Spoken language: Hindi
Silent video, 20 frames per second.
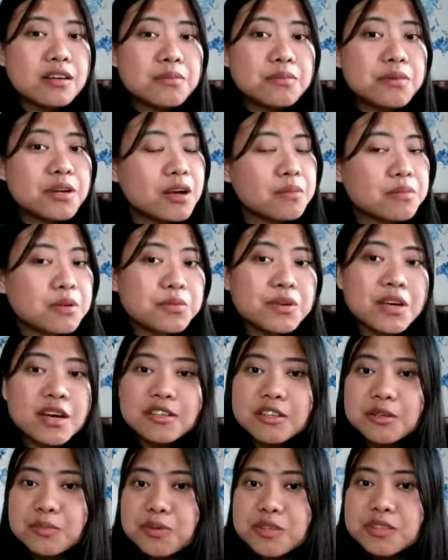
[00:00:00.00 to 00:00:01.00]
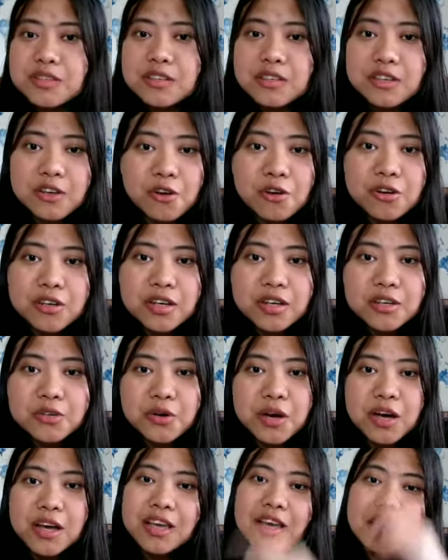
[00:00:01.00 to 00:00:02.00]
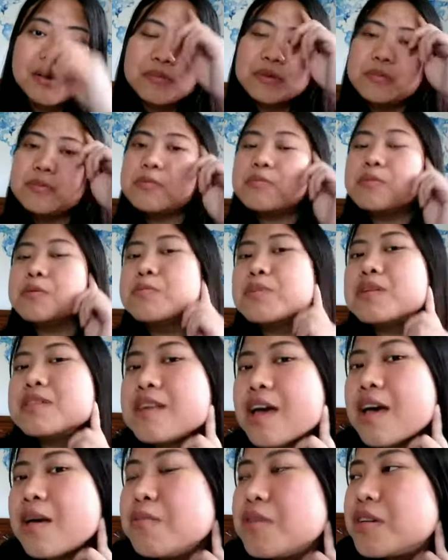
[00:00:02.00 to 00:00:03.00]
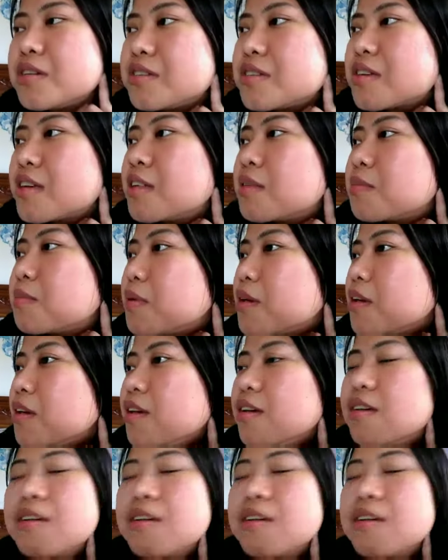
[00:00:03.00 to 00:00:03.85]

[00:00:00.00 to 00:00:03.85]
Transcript: मेरा अभी भी हंड्रेड परसेंट क्योर नहीं हुआ है अभी भी पिम्पल्स है मेरी स्किन पे